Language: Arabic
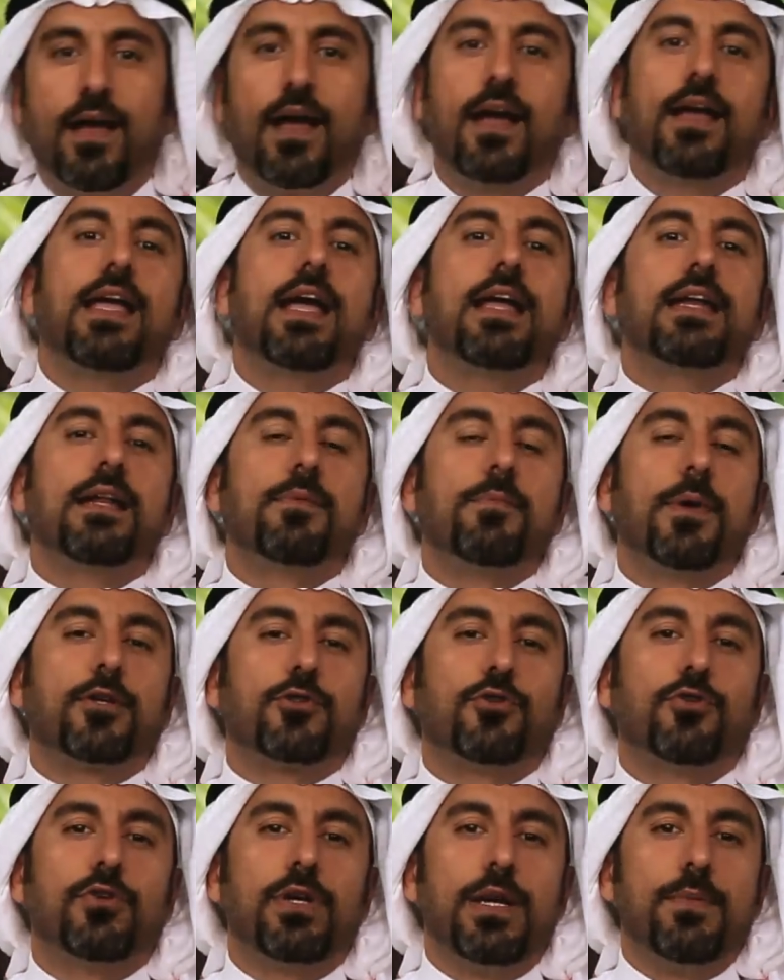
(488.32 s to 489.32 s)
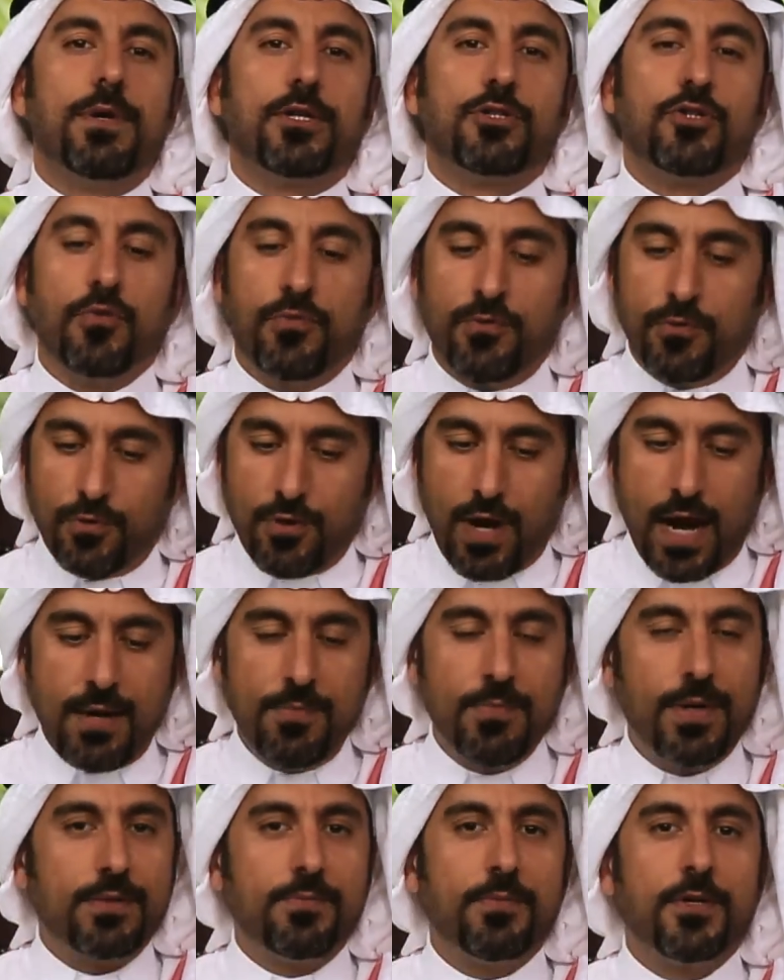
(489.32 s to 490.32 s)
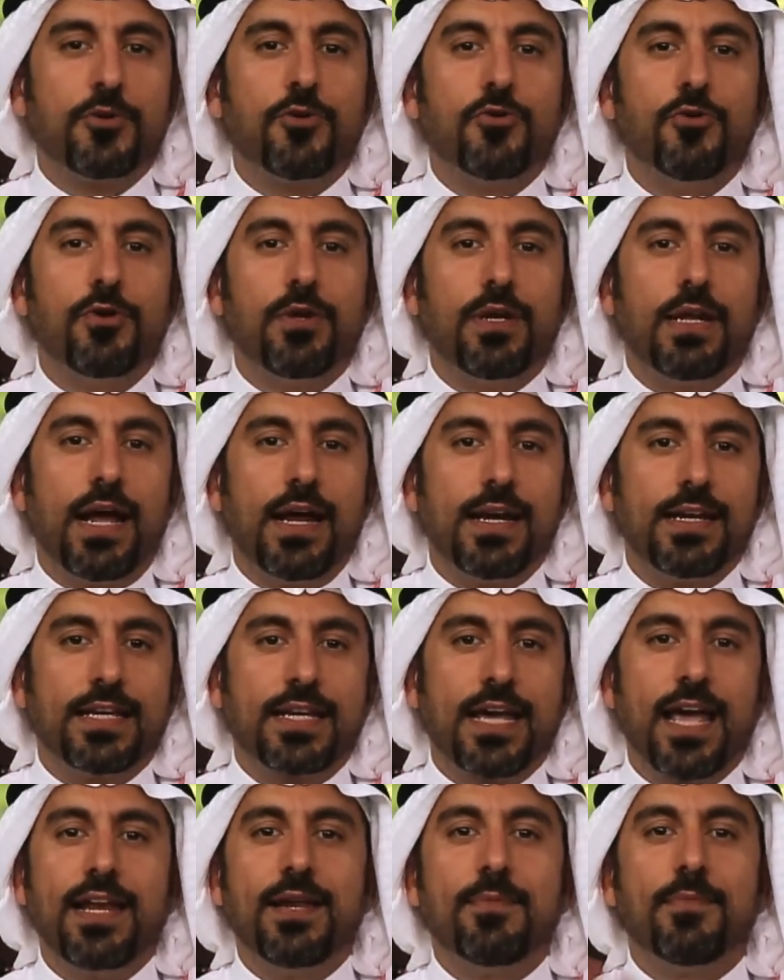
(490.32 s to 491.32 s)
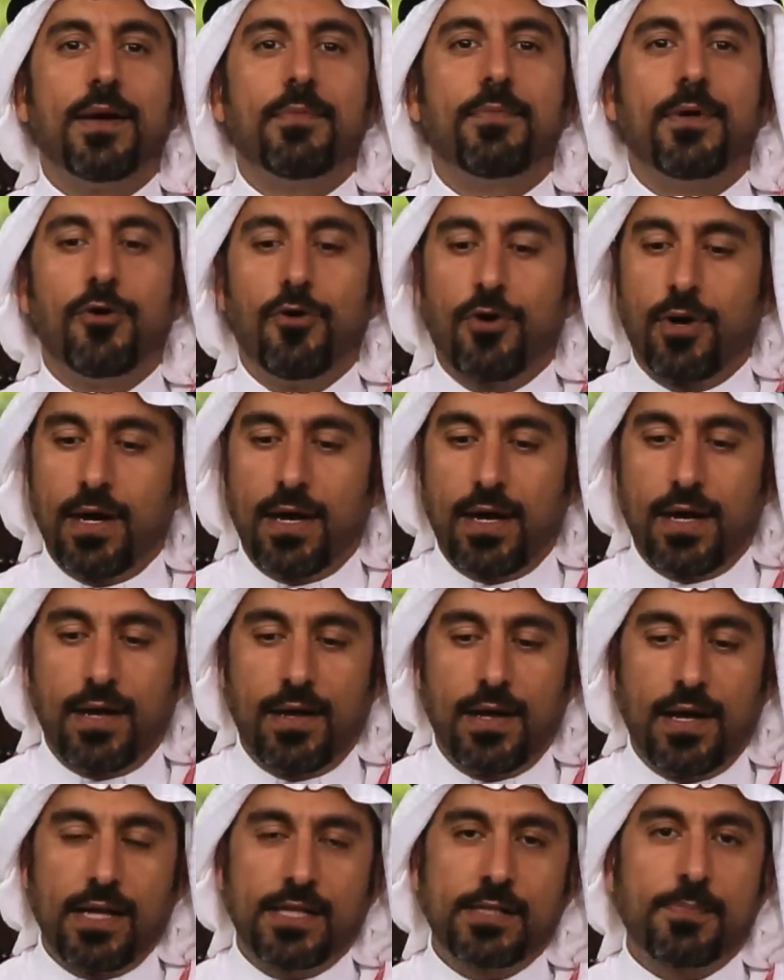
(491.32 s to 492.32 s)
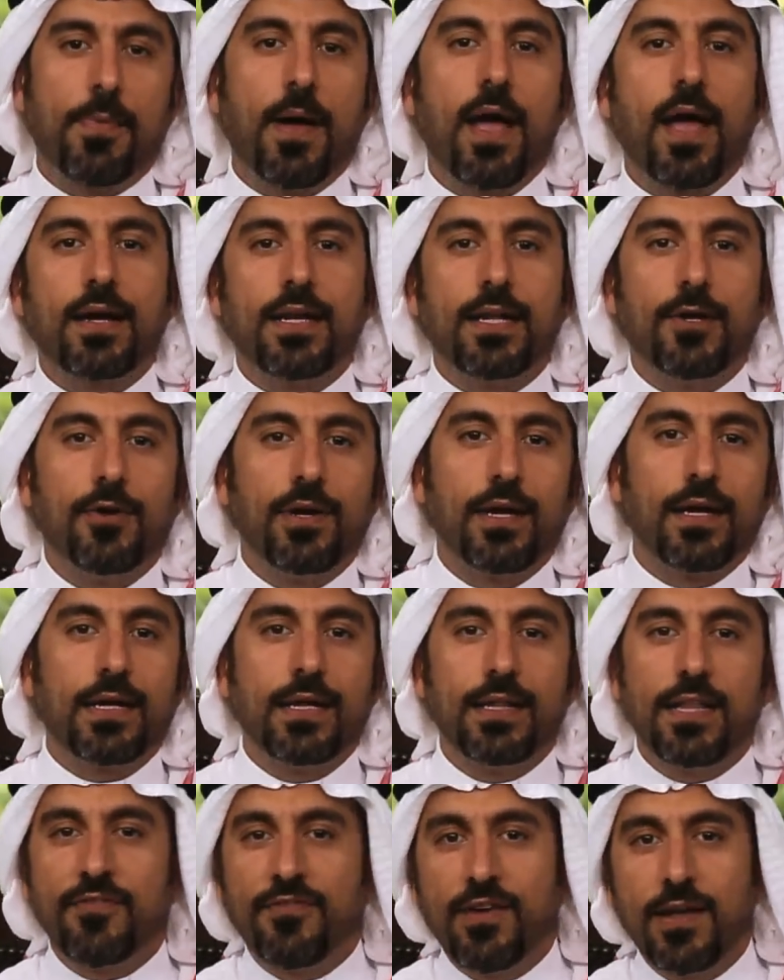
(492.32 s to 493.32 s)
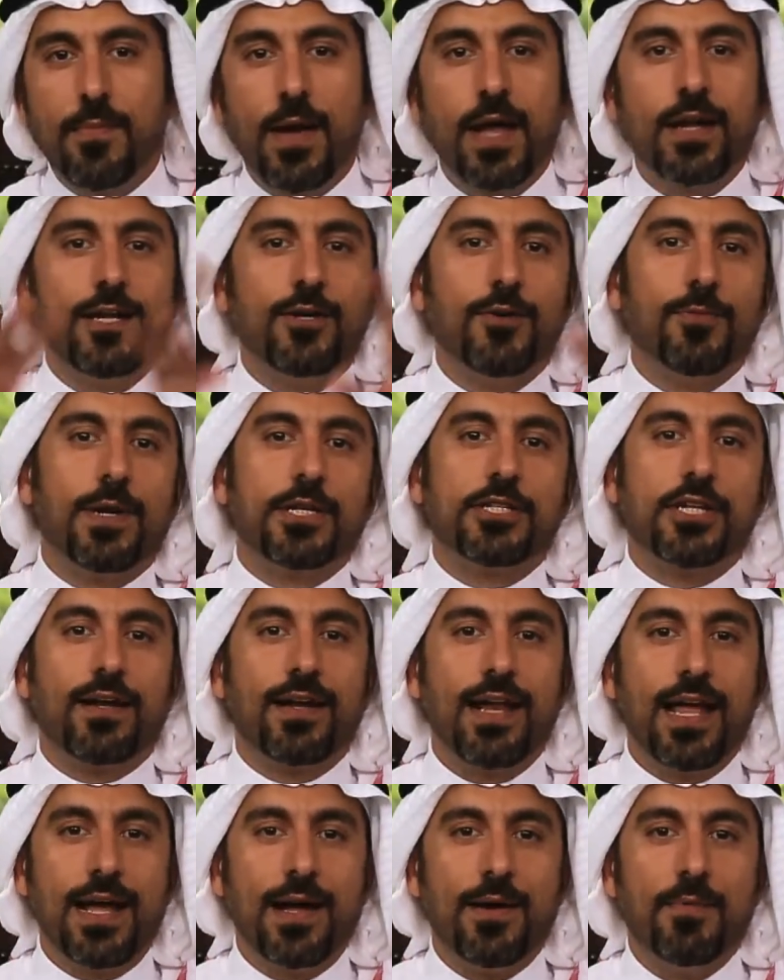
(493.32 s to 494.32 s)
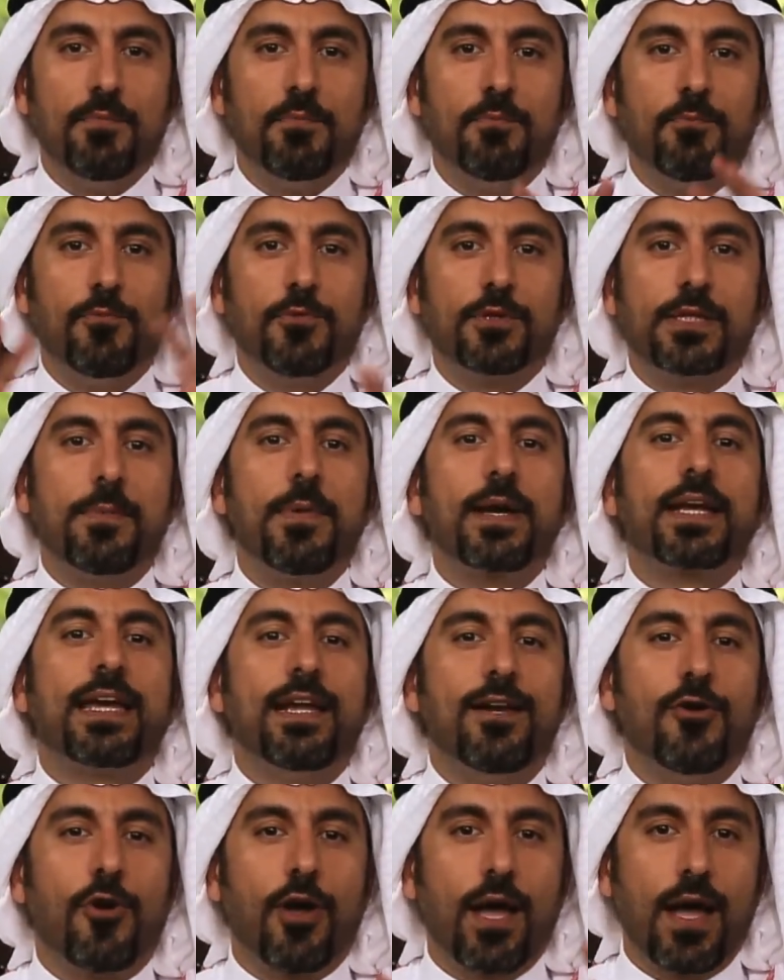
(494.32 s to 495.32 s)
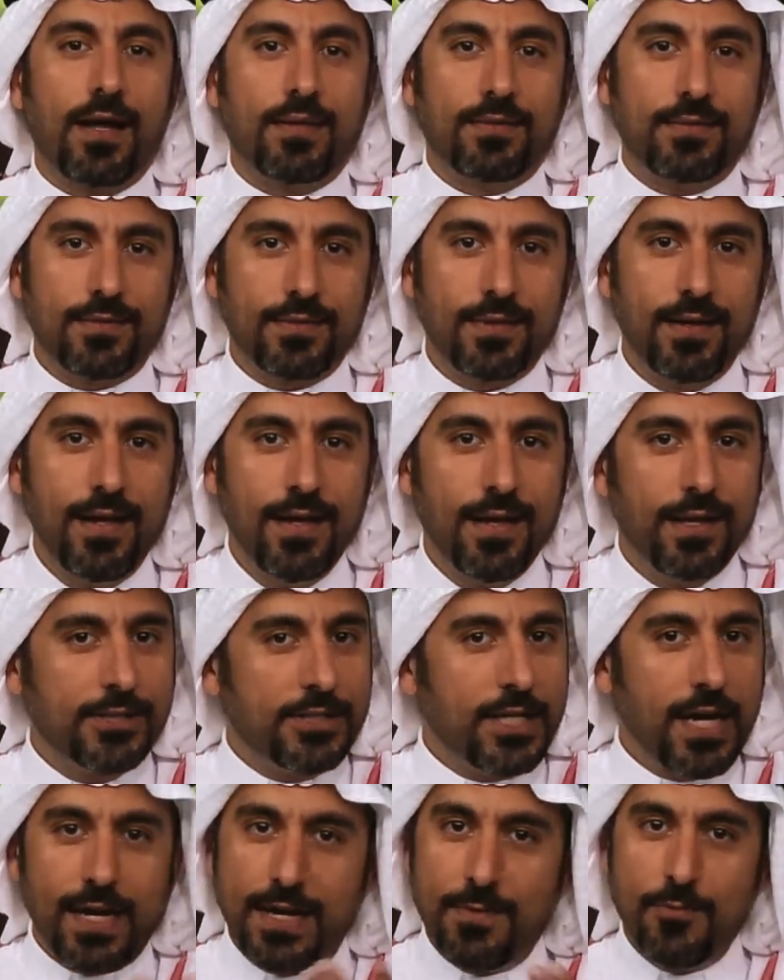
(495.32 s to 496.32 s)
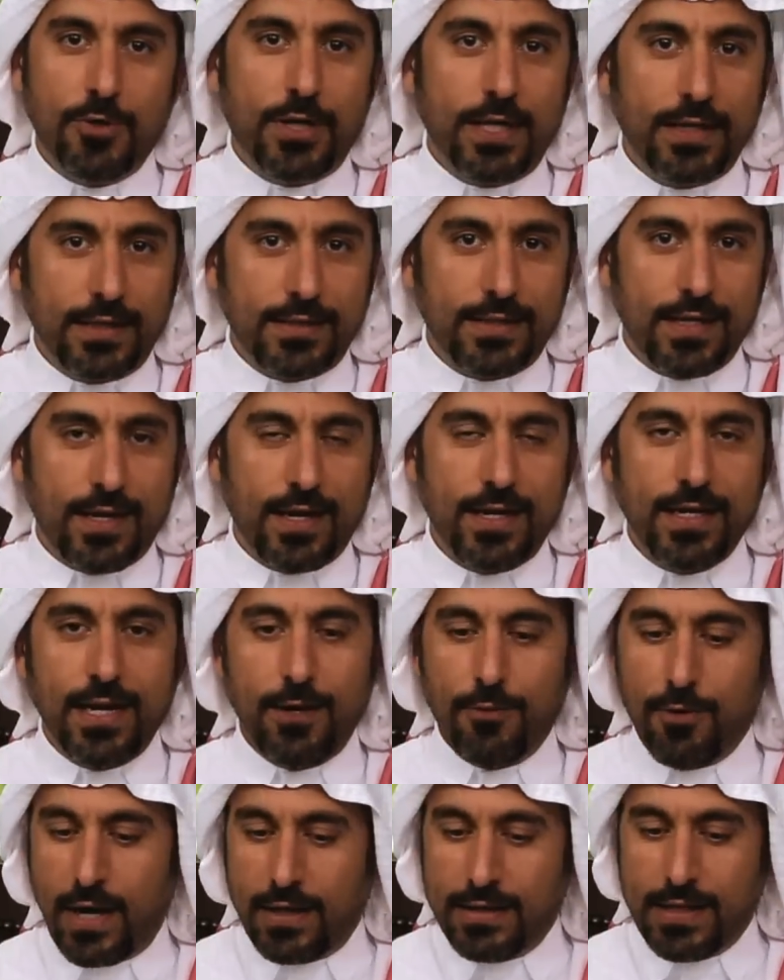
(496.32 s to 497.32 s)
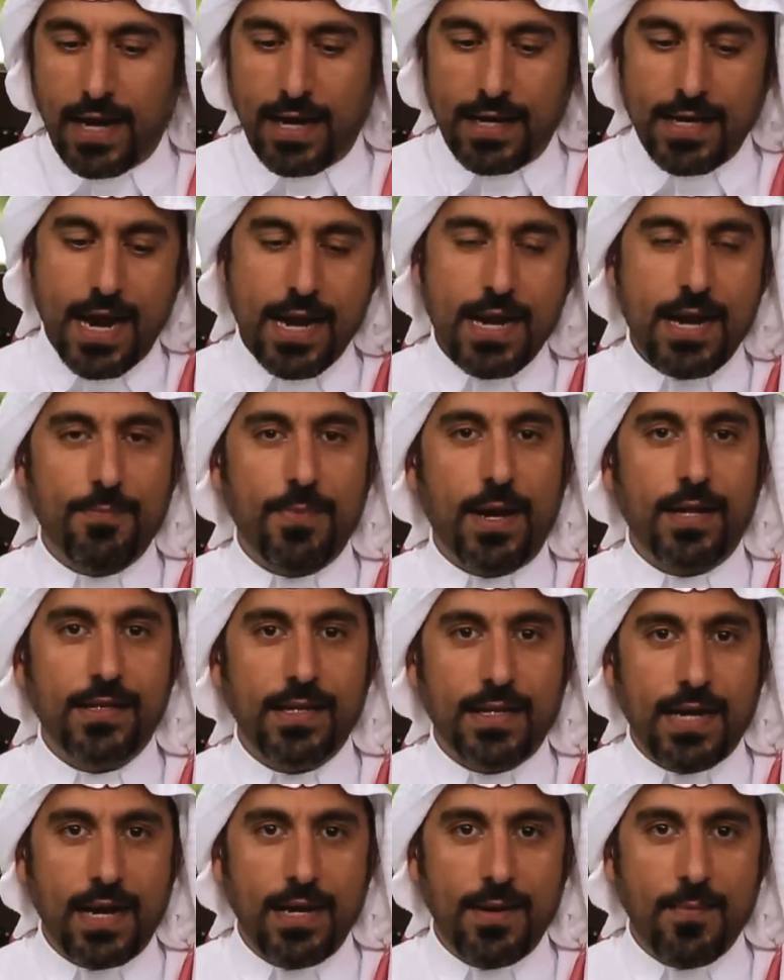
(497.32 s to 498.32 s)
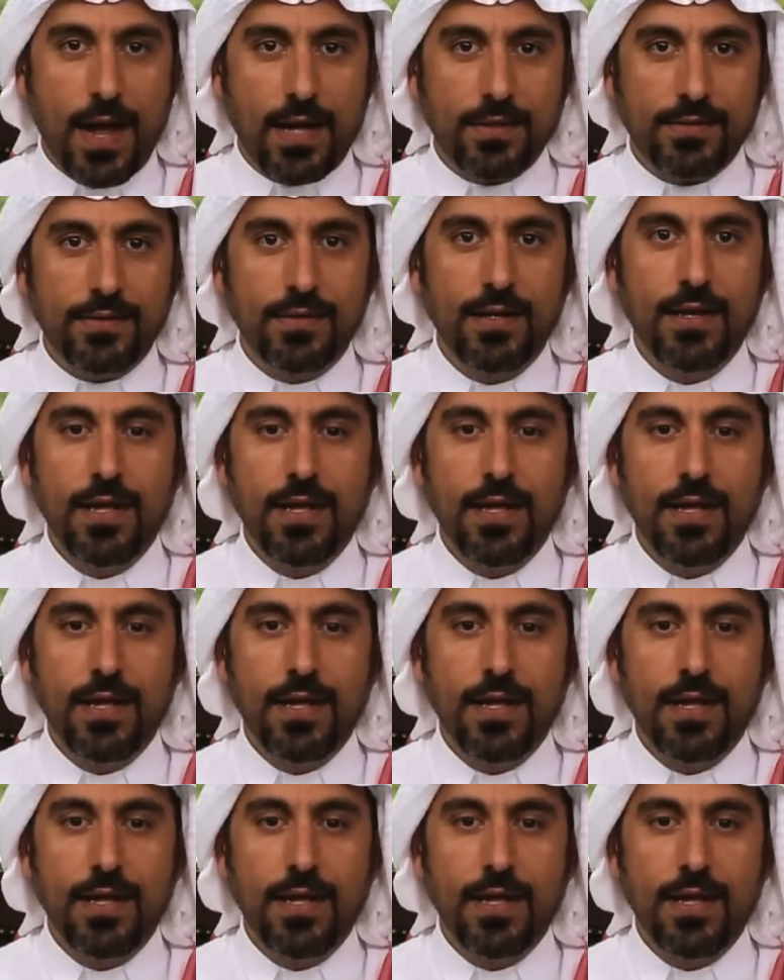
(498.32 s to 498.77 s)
احيانا برضه لما تشوفوا احمد بيقول يعني كلمه بلغه اسباني ولا كده فيبان انه ما شاء الله متمكن لغات الشغله مو كده ترى هي الواحده احيانا بعض الكلمات